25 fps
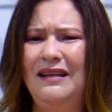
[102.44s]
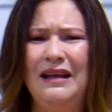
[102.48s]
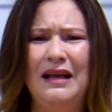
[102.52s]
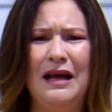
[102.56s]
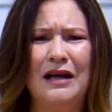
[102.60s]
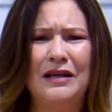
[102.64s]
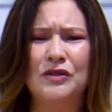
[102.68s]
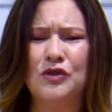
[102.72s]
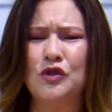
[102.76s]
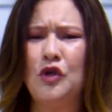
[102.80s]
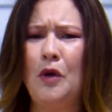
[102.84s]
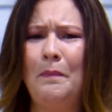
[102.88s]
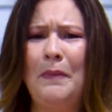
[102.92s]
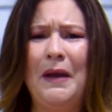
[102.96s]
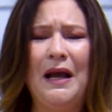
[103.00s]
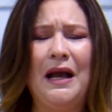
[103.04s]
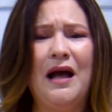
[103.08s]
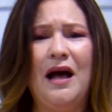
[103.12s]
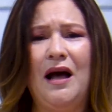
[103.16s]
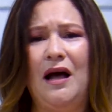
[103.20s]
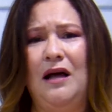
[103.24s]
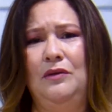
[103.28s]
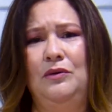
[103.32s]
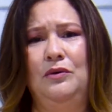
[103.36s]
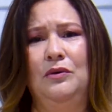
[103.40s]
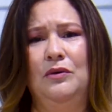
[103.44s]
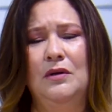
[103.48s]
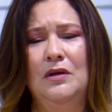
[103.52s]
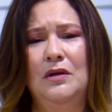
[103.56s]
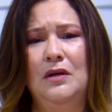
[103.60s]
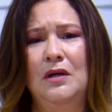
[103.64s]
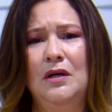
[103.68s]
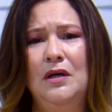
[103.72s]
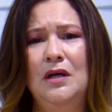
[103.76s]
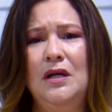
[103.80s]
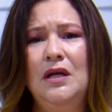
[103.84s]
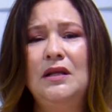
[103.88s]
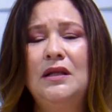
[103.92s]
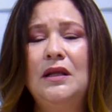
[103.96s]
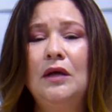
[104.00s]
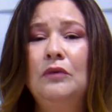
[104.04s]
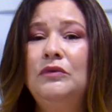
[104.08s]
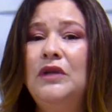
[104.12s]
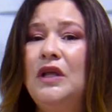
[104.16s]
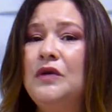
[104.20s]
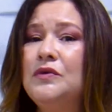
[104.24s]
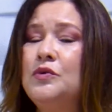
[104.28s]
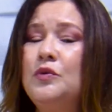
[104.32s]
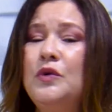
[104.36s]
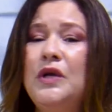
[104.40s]
só pecado. Então
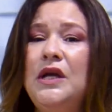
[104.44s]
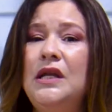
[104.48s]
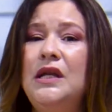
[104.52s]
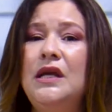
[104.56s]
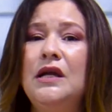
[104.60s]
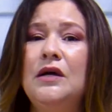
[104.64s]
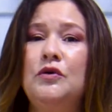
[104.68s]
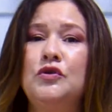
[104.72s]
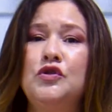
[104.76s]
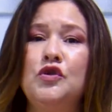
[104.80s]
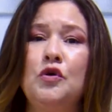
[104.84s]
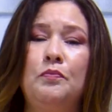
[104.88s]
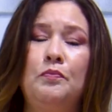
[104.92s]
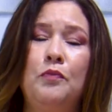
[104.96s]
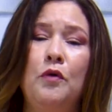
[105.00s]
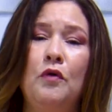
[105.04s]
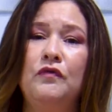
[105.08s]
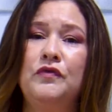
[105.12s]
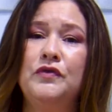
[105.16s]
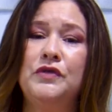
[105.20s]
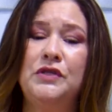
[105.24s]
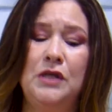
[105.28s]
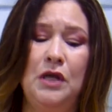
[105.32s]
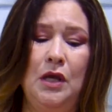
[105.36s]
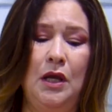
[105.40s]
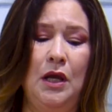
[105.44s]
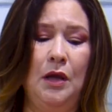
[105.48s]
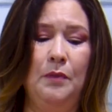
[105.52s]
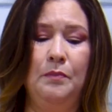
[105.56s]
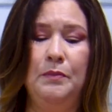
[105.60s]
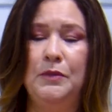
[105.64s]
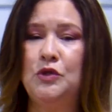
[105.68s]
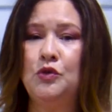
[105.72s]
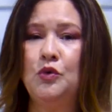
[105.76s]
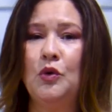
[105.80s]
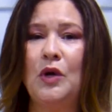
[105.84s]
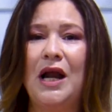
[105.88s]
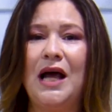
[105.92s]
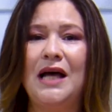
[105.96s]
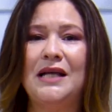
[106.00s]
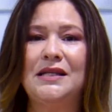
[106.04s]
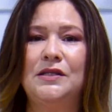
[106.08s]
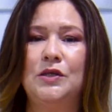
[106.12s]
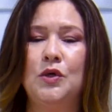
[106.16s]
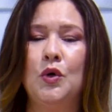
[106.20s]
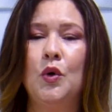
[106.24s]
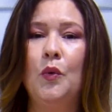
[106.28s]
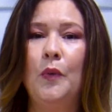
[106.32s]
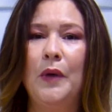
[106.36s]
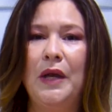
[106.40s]
Deus não queria que seu povo se
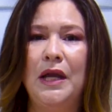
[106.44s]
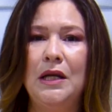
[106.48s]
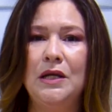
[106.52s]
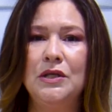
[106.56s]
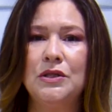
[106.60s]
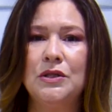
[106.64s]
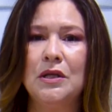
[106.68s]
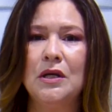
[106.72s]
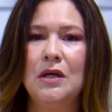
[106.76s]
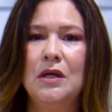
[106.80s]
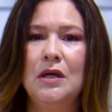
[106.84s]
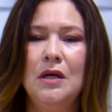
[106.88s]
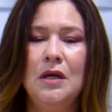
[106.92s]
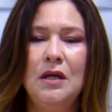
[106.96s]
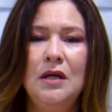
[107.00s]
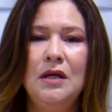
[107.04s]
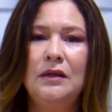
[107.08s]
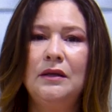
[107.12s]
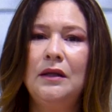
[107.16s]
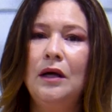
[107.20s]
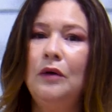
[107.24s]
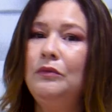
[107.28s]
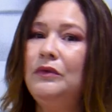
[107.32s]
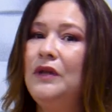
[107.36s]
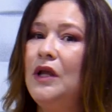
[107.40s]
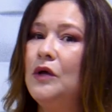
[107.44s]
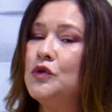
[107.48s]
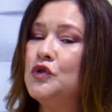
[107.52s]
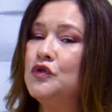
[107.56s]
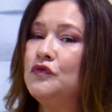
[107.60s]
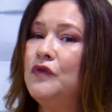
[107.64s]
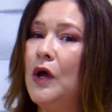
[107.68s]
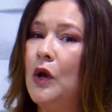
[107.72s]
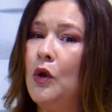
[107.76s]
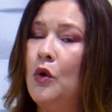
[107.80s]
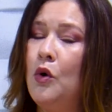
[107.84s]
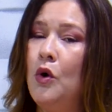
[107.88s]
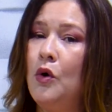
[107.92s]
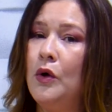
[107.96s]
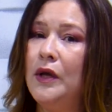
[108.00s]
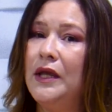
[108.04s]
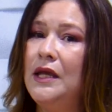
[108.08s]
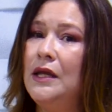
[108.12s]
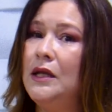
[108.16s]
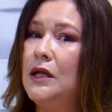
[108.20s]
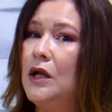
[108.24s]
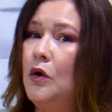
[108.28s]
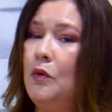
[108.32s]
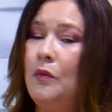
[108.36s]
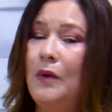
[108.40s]
misturasse com eles. Então Deus falou que
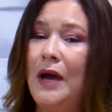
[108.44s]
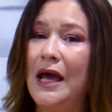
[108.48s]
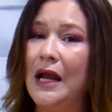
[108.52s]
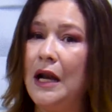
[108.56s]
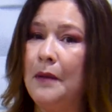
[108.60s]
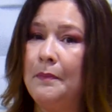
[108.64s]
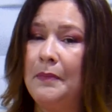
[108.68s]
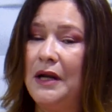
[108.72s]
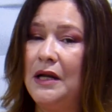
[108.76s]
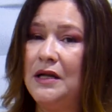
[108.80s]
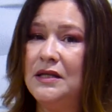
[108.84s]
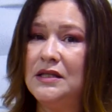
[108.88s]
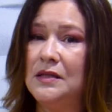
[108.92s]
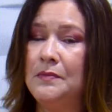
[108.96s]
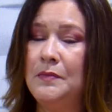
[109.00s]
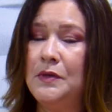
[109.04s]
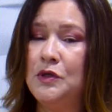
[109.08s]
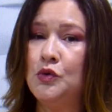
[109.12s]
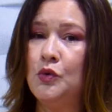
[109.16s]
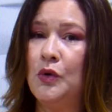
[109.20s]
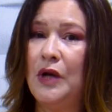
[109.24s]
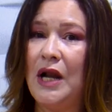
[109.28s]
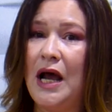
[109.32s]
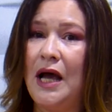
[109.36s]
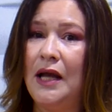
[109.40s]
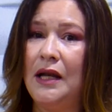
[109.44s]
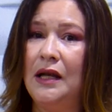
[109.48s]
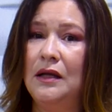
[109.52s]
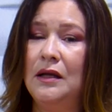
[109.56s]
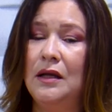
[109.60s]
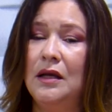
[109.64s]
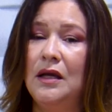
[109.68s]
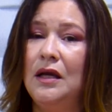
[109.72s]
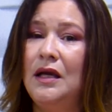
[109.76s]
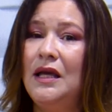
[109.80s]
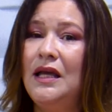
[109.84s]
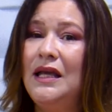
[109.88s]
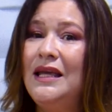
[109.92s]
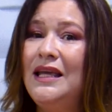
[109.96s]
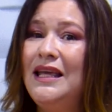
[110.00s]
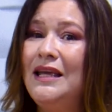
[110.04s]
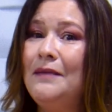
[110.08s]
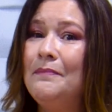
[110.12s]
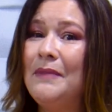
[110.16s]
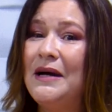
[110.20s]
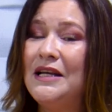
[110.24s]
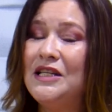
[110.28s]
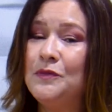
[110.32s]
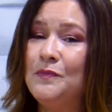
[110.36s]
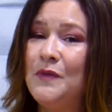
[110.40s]
não era para eles se misturarem.
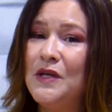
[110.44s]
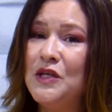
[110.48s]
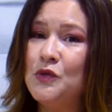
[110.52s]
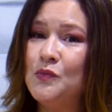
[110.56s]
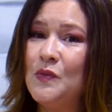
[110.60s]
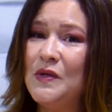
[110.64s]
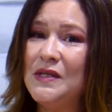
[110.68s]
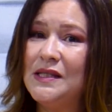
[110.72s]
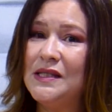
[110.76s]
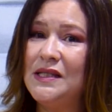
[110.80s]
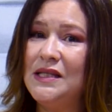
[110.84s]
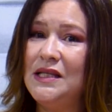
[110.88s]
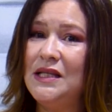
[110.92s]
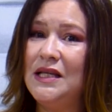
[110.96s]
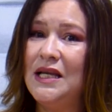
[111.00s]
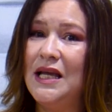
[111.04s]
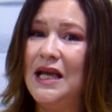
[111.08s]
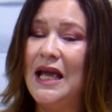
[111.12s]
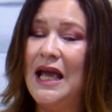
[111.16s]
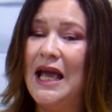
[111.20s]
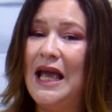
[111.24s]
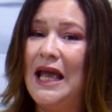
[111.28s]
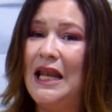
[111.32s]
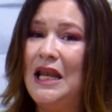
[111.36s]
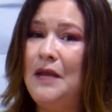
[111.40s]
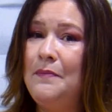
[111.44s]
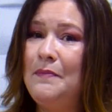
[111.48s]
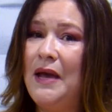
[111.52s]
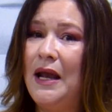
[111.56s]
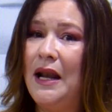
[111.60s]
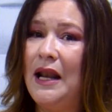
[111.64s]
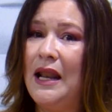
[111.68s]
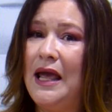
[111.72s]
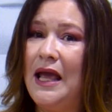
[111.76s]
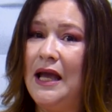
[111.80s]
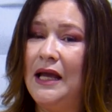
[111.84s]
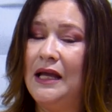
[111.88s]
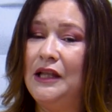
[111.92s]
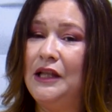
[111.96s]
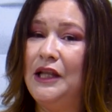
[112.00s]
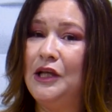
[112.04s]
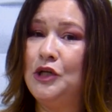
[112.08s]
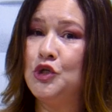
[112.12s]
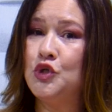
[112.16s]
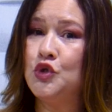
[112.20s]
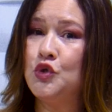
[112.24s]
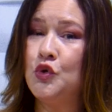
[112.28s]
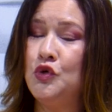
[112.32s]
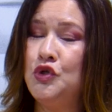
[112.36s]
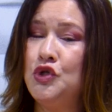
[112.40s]
Mas mesmo assim, Elimeleque
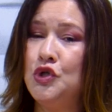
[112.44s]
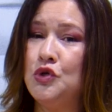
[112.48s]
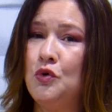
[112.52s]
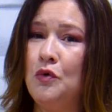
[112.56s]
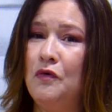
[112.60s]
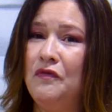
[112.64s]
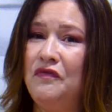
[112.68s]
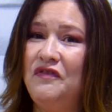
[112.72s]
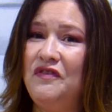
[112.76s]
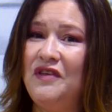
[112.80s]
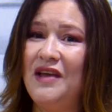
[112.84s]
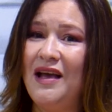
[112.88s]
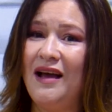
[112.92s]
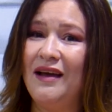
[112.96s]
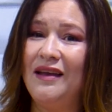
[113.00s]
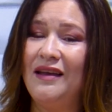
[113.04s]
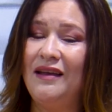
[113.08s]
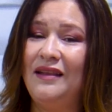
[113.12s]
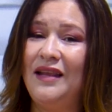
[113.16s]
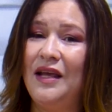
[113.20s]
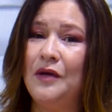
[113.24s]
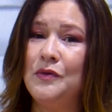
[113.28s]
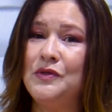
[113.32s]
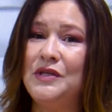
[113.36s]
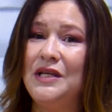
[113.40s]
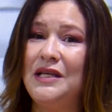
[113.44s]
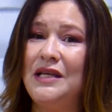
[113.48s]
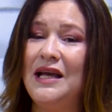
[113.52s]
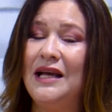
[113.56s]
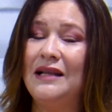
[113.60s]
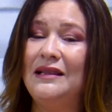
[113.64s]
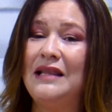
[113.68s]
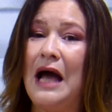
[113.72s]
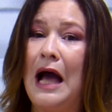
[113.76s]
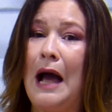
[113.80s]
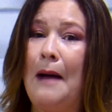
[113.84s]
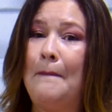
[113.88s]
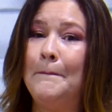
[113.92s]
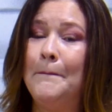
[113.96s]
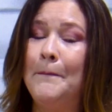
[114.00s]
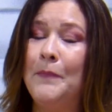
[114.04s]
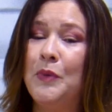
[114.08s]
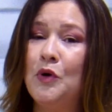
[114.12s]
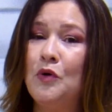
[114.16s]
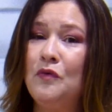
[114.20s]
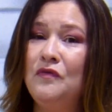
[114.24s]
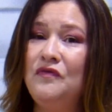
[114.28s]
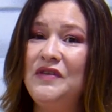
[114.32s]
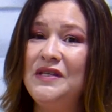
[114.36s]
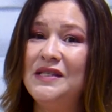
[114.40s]
deixou de confiar que Deus iria dar
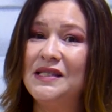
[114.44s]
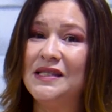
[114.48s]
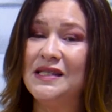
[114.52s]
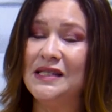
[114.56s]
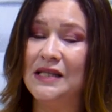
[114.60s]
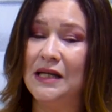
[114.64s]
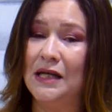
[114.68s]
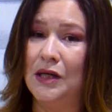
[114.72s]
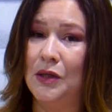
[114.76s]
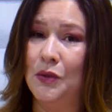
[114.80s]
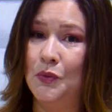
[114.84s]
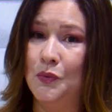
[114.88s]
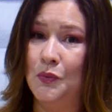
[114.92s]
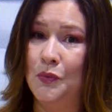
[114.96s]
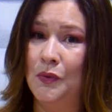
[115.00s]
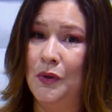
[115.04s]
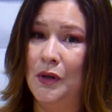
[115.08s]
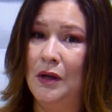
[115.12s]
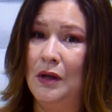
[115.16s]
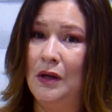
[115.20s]
provisão